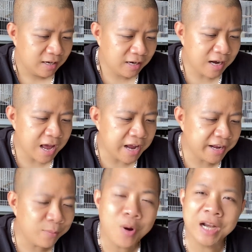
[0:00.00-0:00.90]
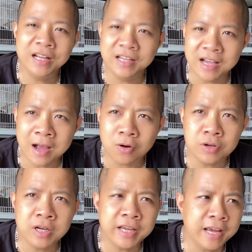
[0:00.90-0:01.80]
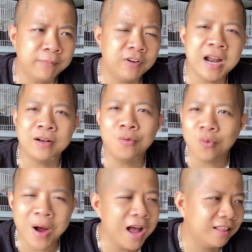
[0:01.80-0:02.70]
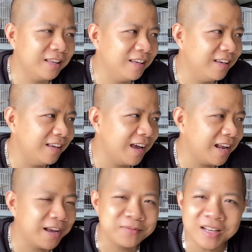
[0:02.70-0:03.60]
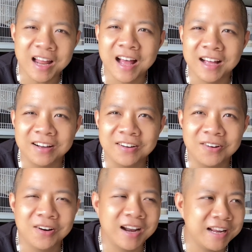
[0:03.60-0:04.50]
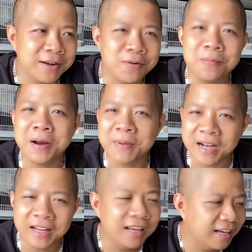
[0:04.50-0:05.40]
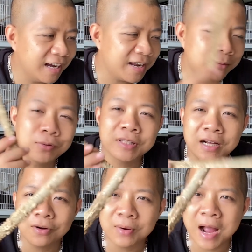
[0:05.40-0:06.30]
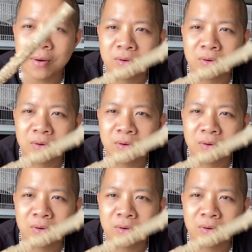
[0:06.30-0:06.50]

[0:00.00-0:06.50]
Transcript: Nên là anh em hoan hỉ nhá. Có những anh em vừa đặt hôm qua thì anh em rất là gọi là anh em không may mắn đi, anh em không được tặng cầu gạo.